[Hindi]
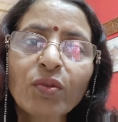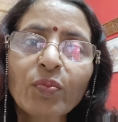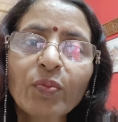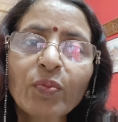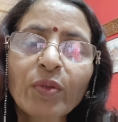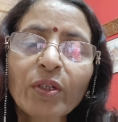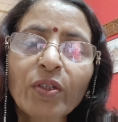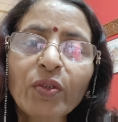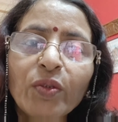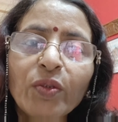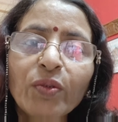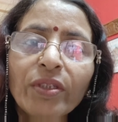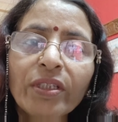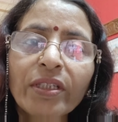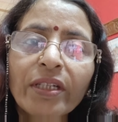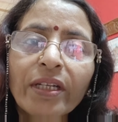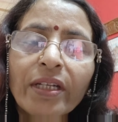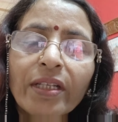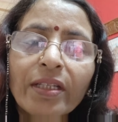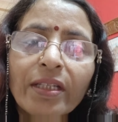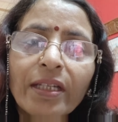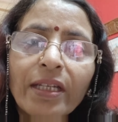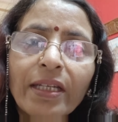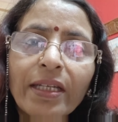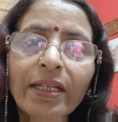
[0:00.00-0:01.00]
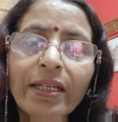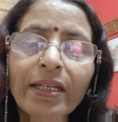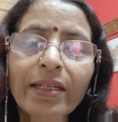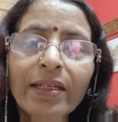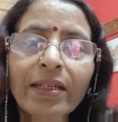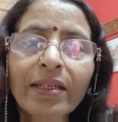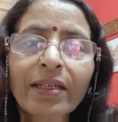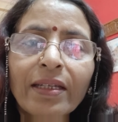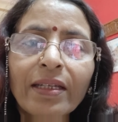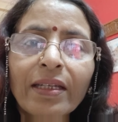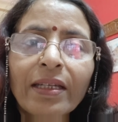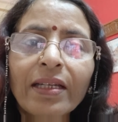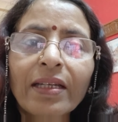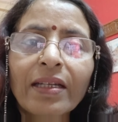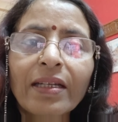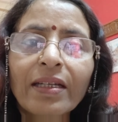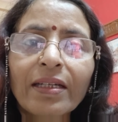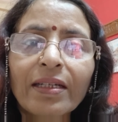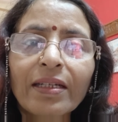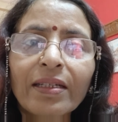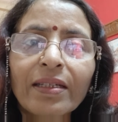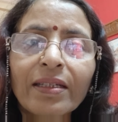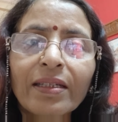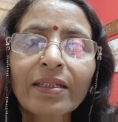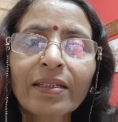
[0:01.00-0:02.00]
उनको पोल्यूट करते हैं
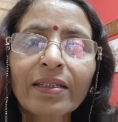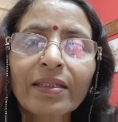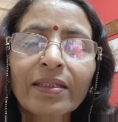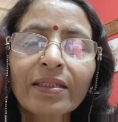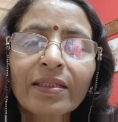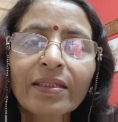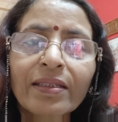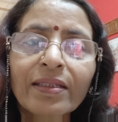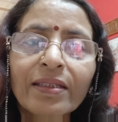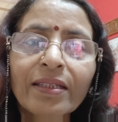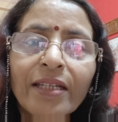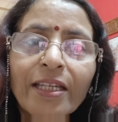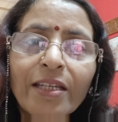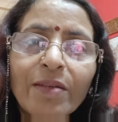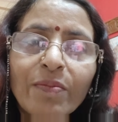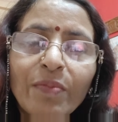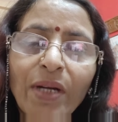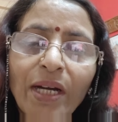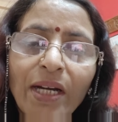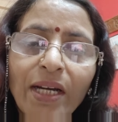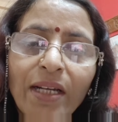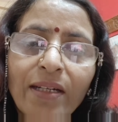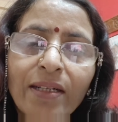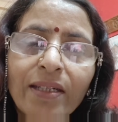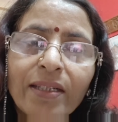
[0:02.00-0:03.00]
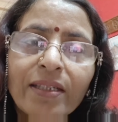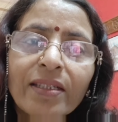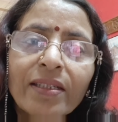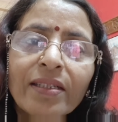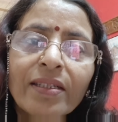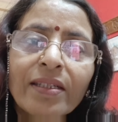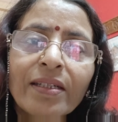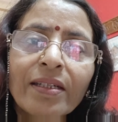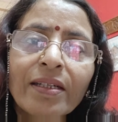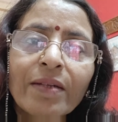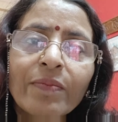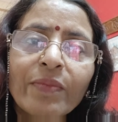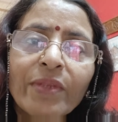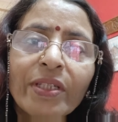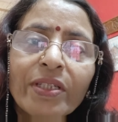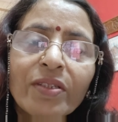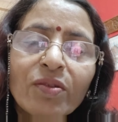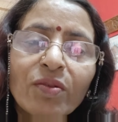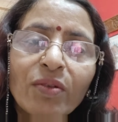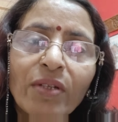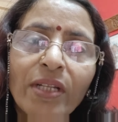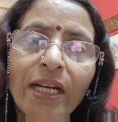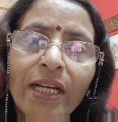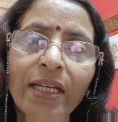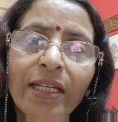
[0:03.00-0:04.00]
कई बार हमने
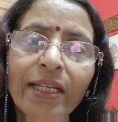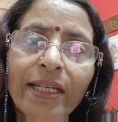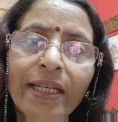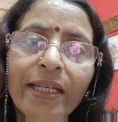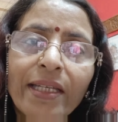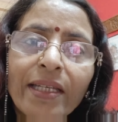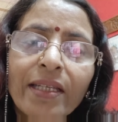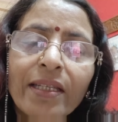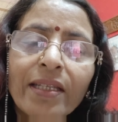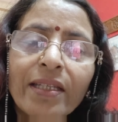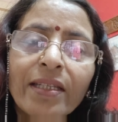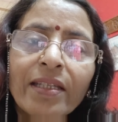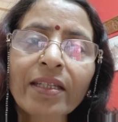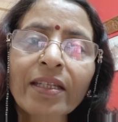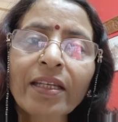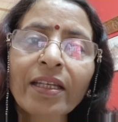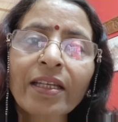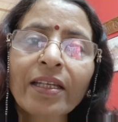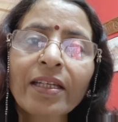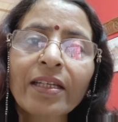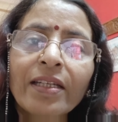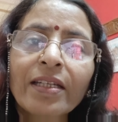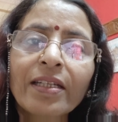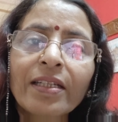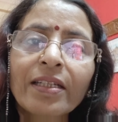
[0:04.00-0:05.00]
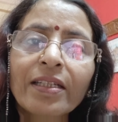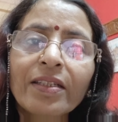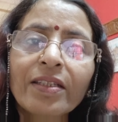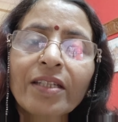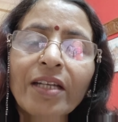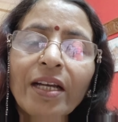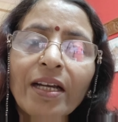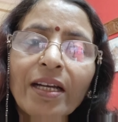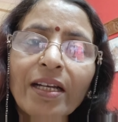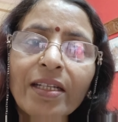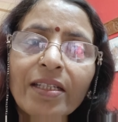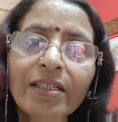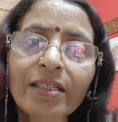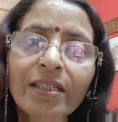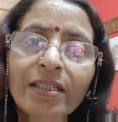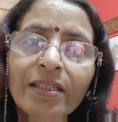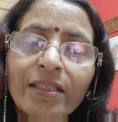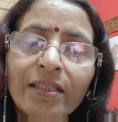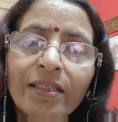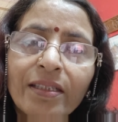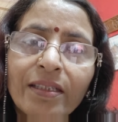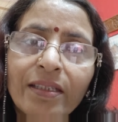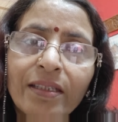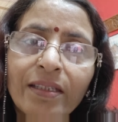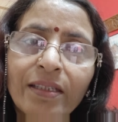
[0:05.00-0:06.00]
सुना है कि जहाज
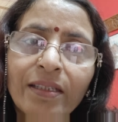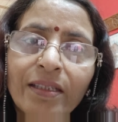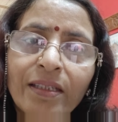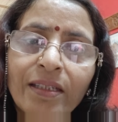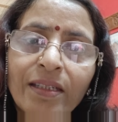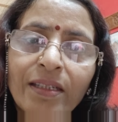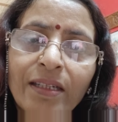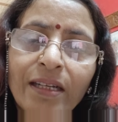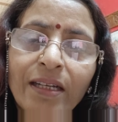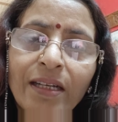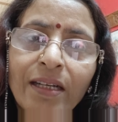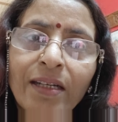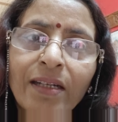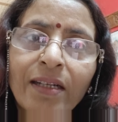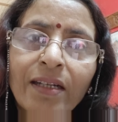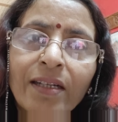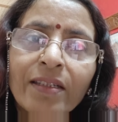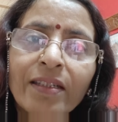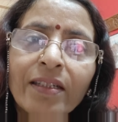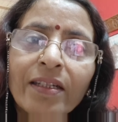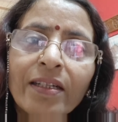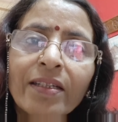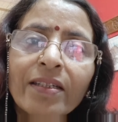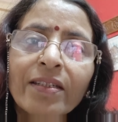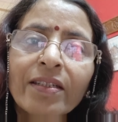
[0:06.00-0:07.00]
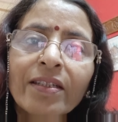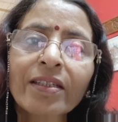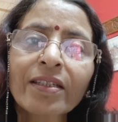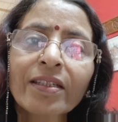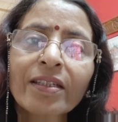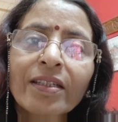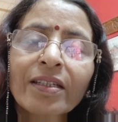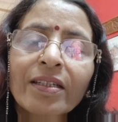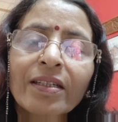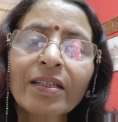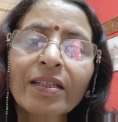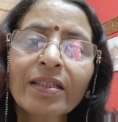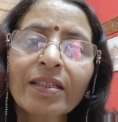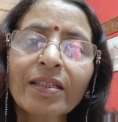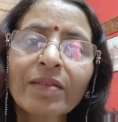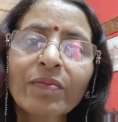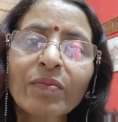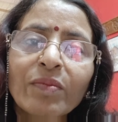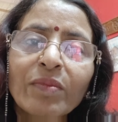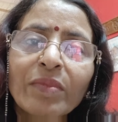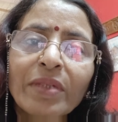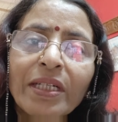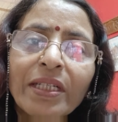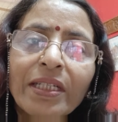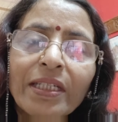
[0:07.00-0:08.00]
का अगर
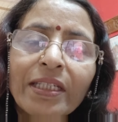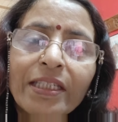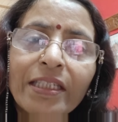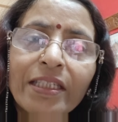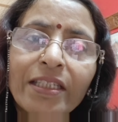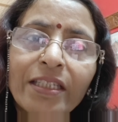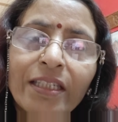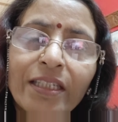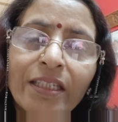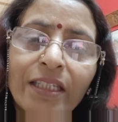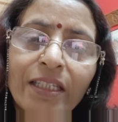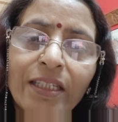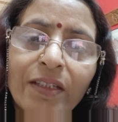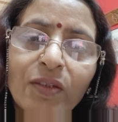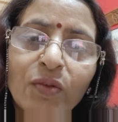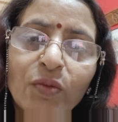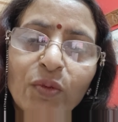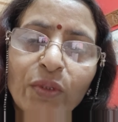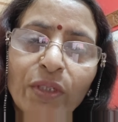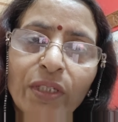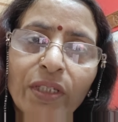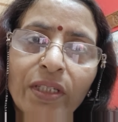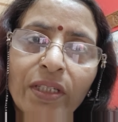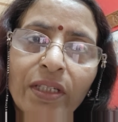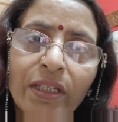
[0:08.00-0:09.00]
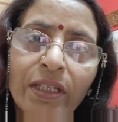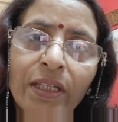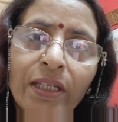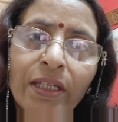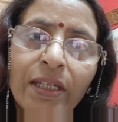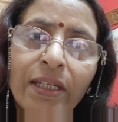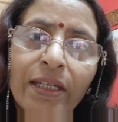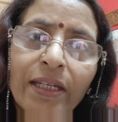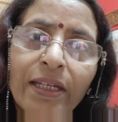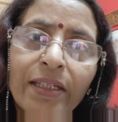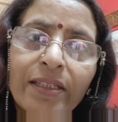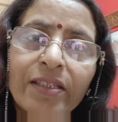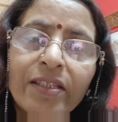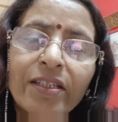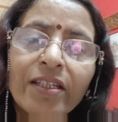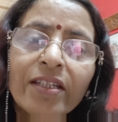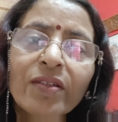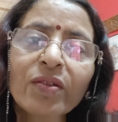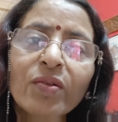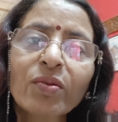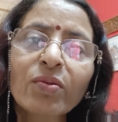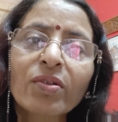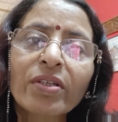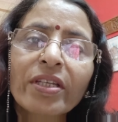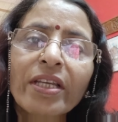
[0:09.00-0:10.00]
मान लीजिए कि कोई
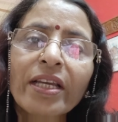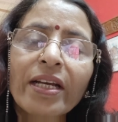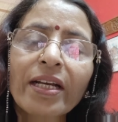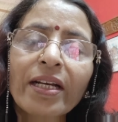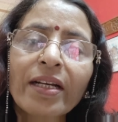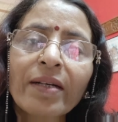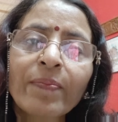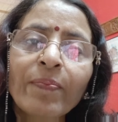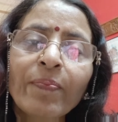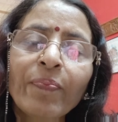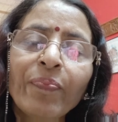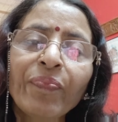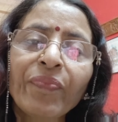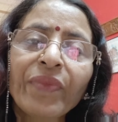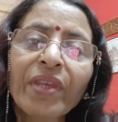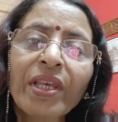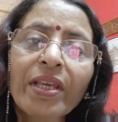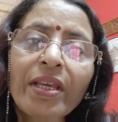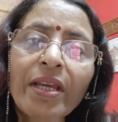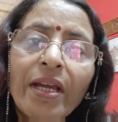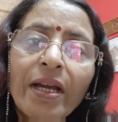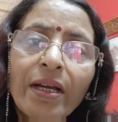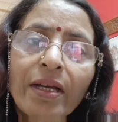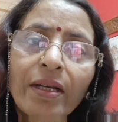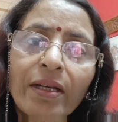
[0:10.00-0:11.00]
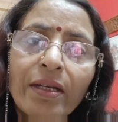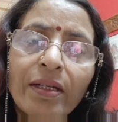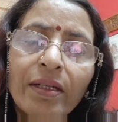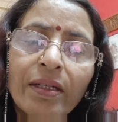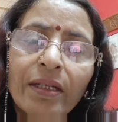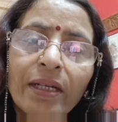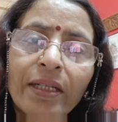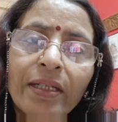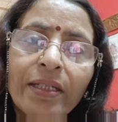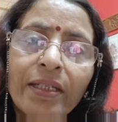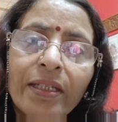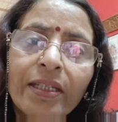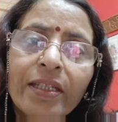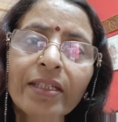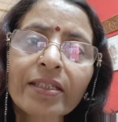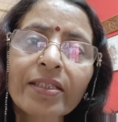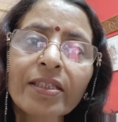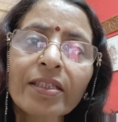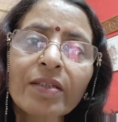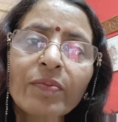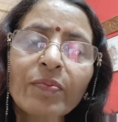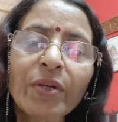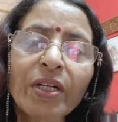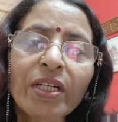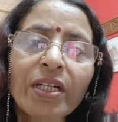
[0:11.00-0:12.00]
एक्सीडेंट हो गया या अन्य
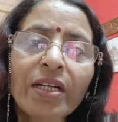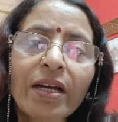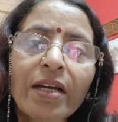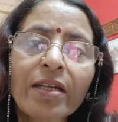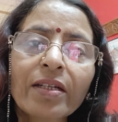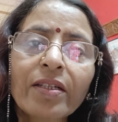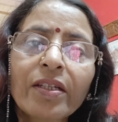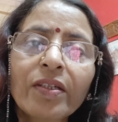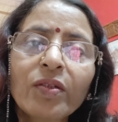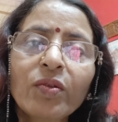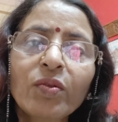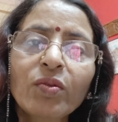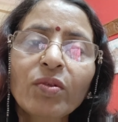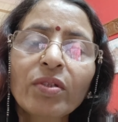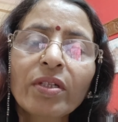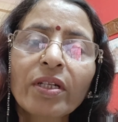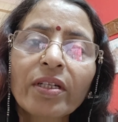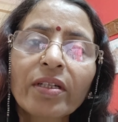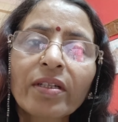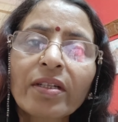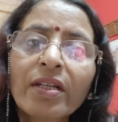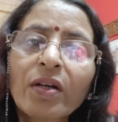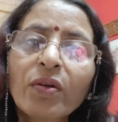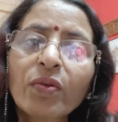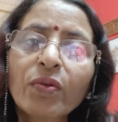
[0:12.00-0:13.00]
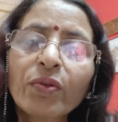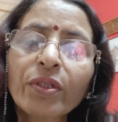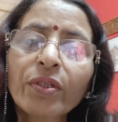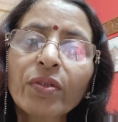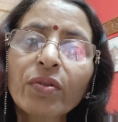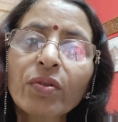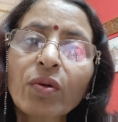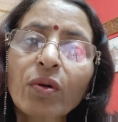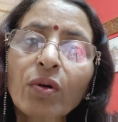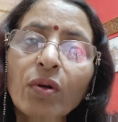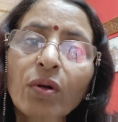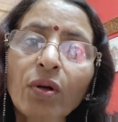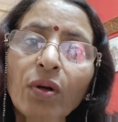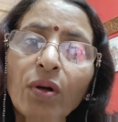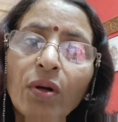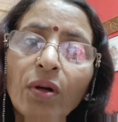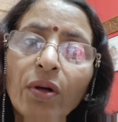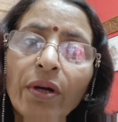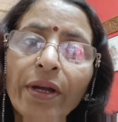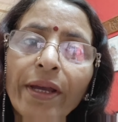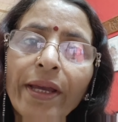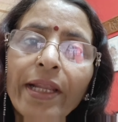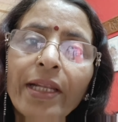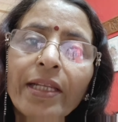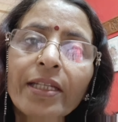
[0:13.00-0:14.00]
किसी प्रकार की दुर्घटना हुई तो
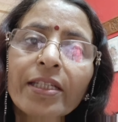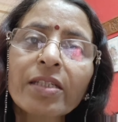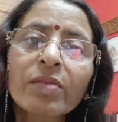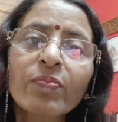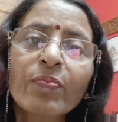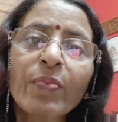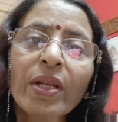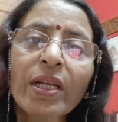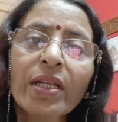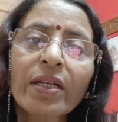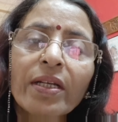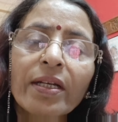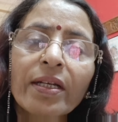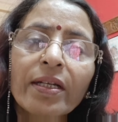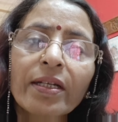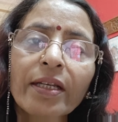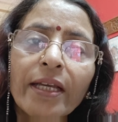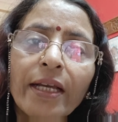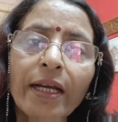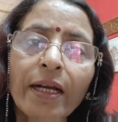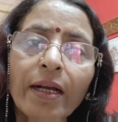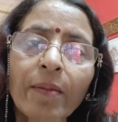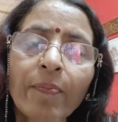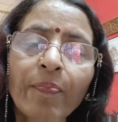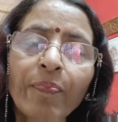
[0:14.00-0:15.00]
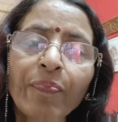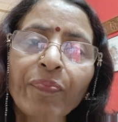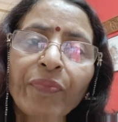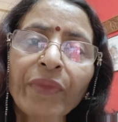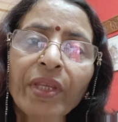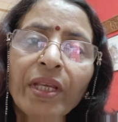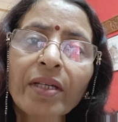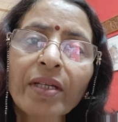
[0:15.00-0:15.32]
ऑयल स्पिल कर गया